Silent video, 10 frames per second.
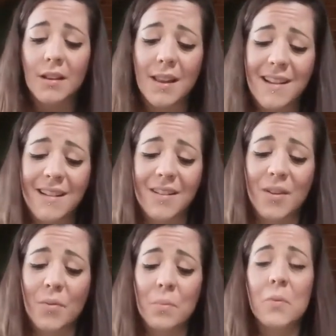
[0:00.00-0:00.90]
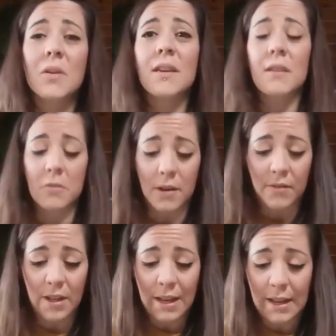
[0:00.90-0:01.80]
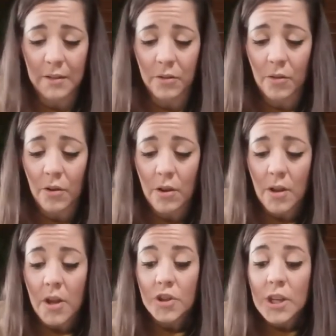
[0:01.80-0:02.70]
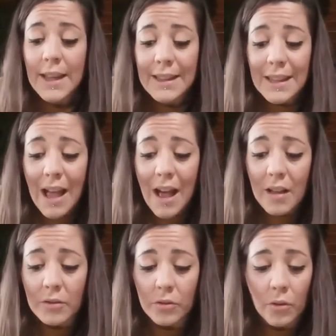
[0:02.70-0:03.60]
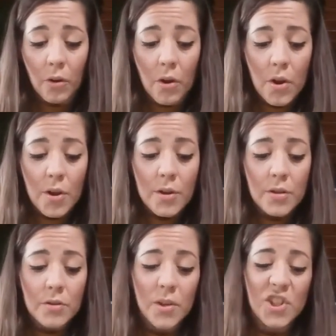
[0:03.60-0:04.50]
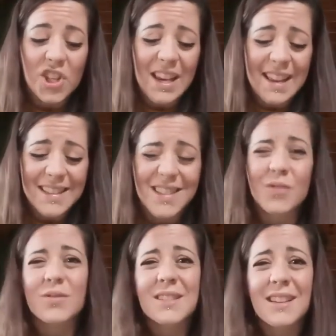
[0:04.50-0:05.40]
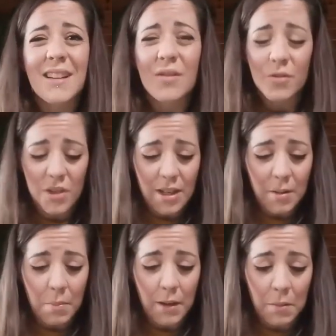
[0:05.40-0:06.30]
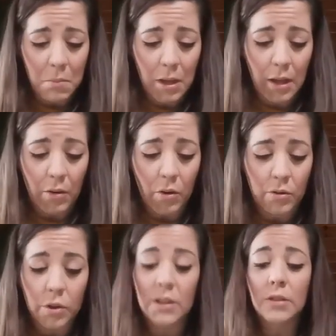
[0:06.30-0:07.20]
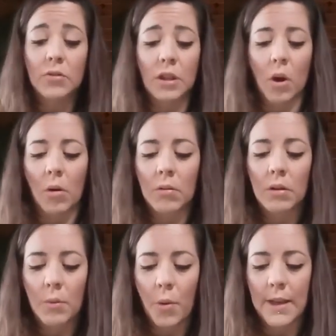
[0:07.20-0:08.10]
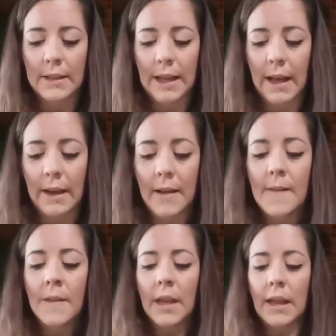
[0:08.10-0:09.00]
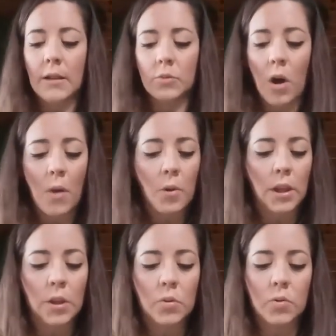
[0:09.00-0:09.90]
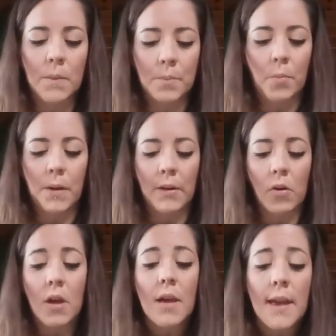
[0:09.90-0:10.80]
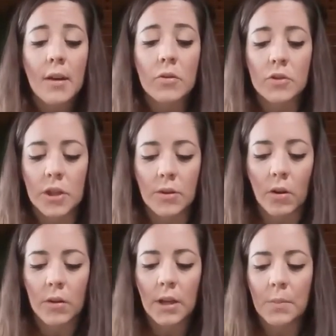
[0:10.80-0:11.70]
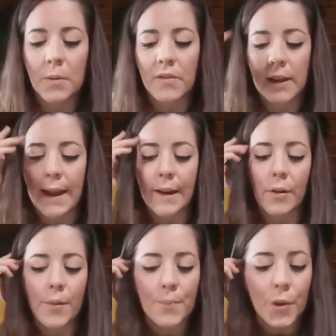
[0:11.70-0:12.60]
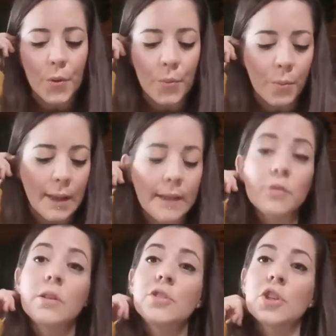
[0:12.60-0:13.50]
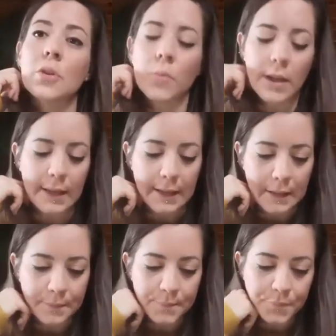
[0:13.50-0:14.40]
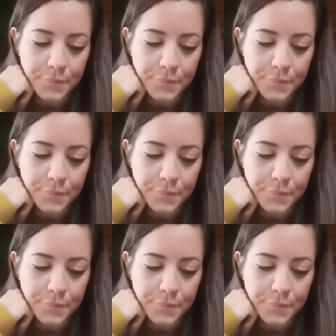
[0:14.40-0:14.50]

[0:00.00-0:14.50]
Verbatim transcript: Neanche un pochino, reverendo. Ce n'è tanto. Sua Eccellenza non se ne accorgerebbe nemmeno. Ti ho detto di no. Puoi andare. Il Duomo è chiuso al pubblico. E congedò il poverello con un biglietto da cinque lire